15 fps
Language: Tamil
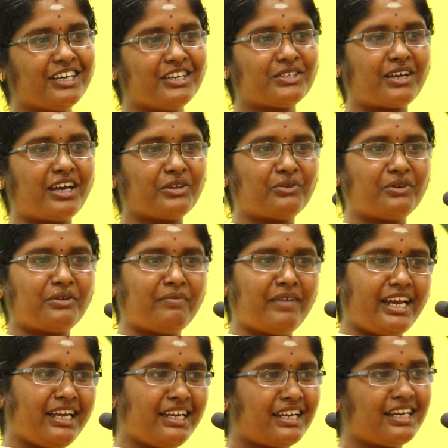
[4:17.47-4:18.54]
ஸோ அதுக்கு ஒரு
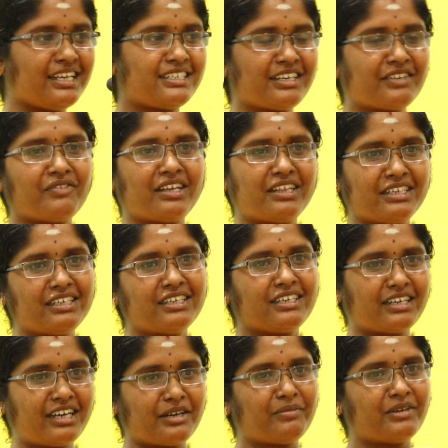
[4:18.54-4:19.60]
மெயின் ரீசன் வந்து
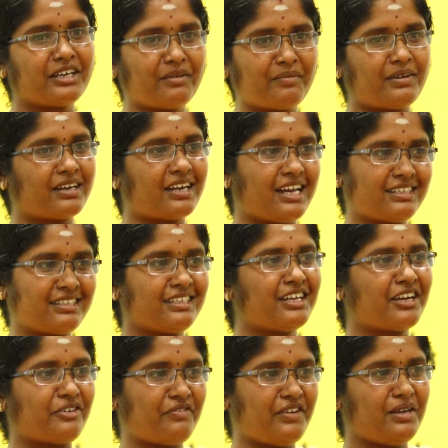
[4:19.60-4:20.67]
கர்ப்ப கிருபா கிளாஸ்ன்னு
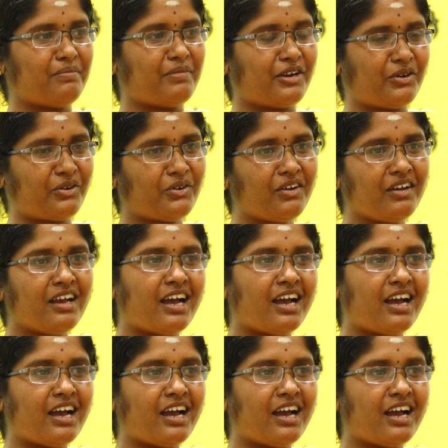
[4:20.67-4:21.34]
நாங்கள் ஃபீல் பண்ணுறோம்